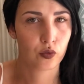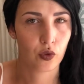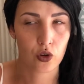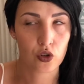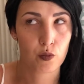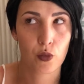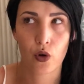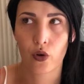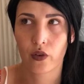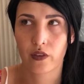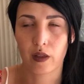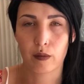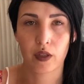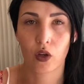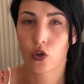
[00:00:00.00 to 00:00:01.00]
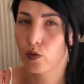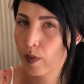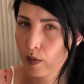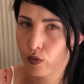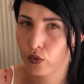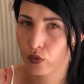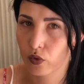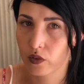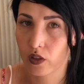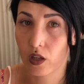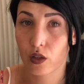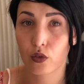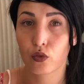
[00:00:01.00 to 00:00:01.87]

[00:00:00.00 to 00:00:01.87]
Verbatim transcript: Franchement, ça me dérange pas plus que ça,